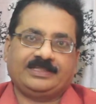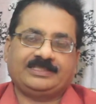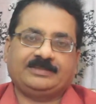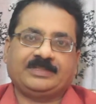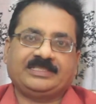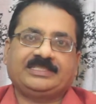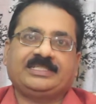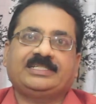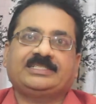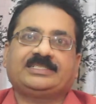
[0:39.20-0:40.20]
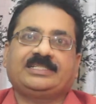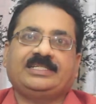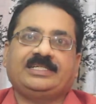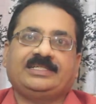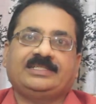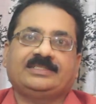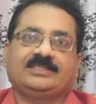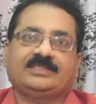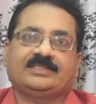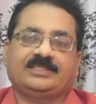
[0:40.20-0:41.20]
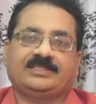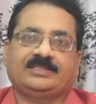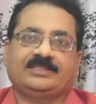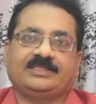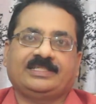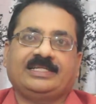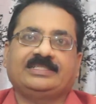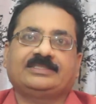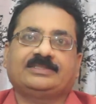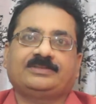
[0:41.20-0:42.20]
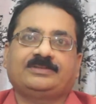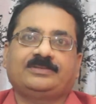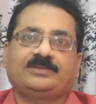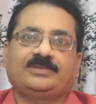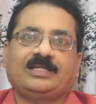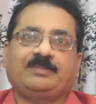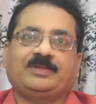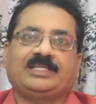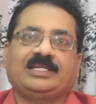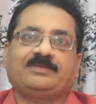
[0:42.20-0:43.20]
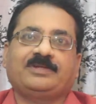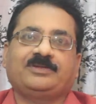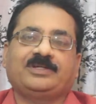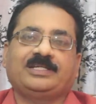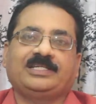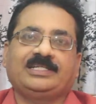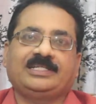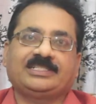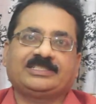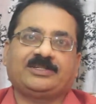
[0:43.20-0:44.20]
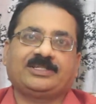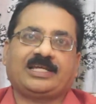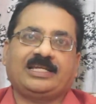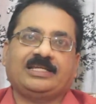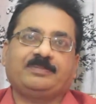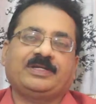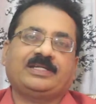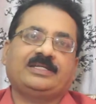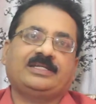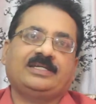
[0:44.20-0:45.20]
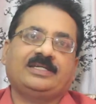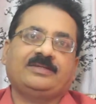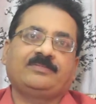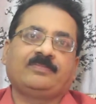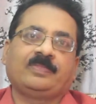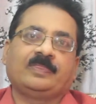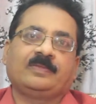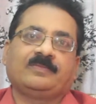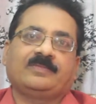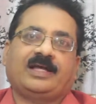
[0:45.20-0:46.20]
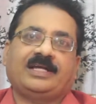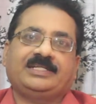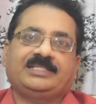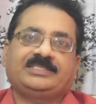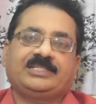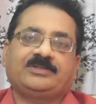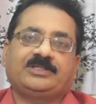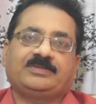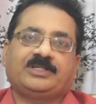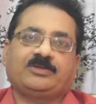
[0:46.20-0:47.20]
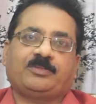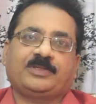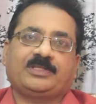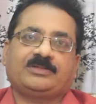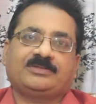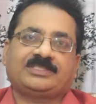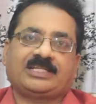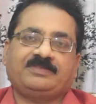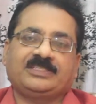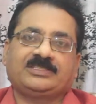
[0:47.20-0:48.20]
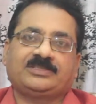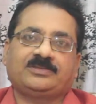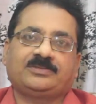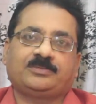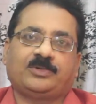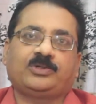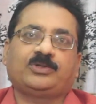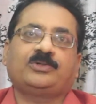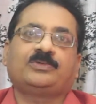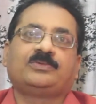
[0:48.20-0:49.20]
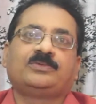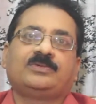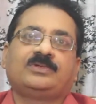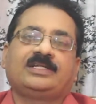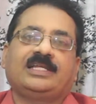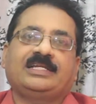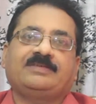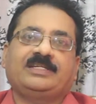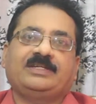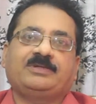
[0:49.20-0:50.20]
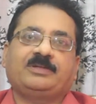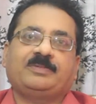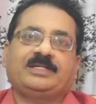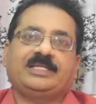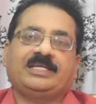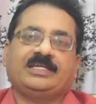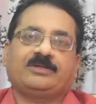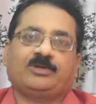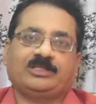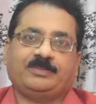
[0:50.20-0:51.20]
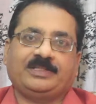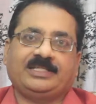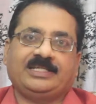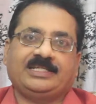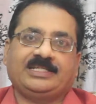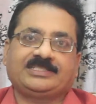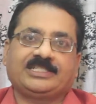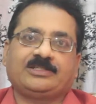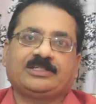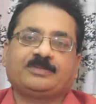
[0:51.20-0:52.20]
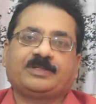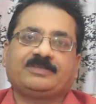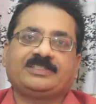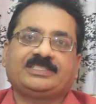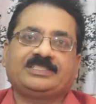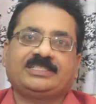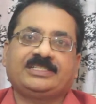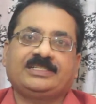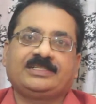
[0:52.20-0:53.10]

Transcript: మంచి మంచి ఇండస్ట్రీని అది రిలయన్స్ లేకపోతే ఇలాంటి వాళ్ళు కూడా ఈ ఇండస్ట్రీలోకి రాలేకపోయారంటే ఆ ఇండస్ట్రీకి ఉన్నటువంటి గొప్పతనం సర్వీస్ మోటో ఇలాంటివన్నీ ఉండబట్టే కొంతమంది రియల్ ఎస్టేట్లోకి ప్రవేశించి